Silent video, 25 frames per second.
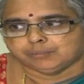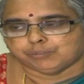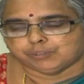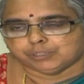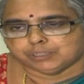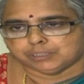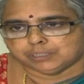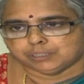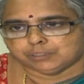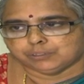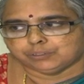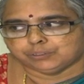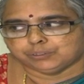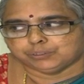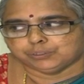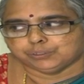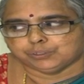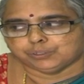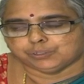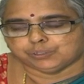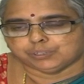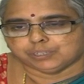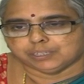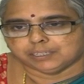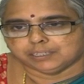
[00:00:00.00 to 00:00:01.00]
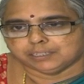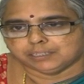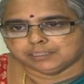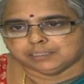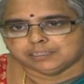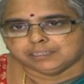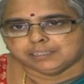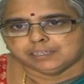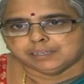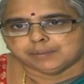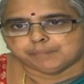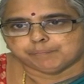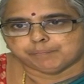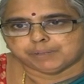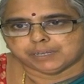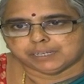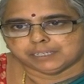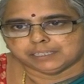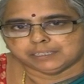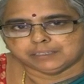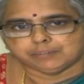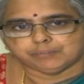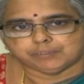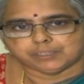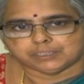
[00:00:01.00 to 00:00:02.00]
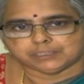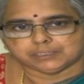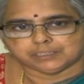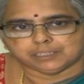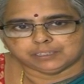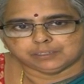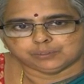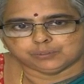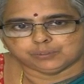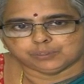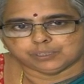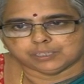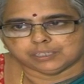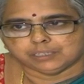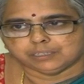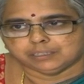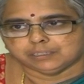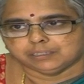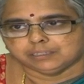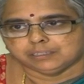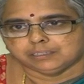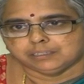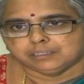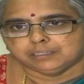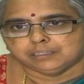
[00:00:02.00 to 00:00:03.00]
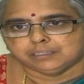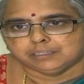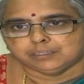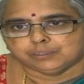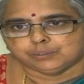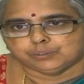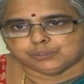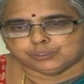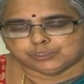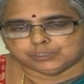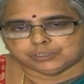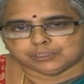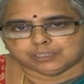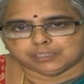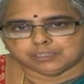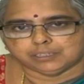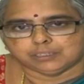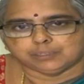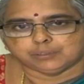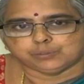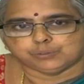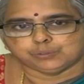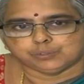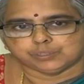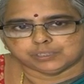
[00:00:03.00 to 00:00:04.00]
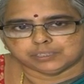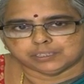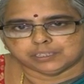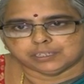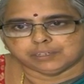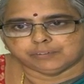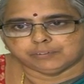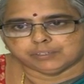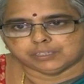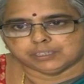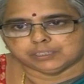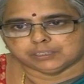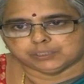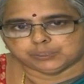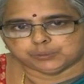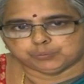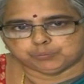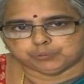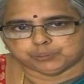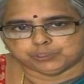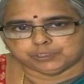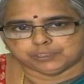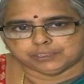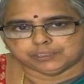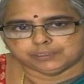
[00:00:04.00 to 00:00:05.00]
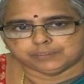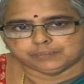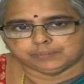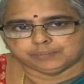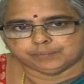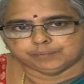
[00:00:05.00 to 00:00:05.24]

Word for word: ఒకటి రెండు చోట్ల భారీ వర్షాలు కూడా కోస్తాలో కురిసే అవకాశం ఉంది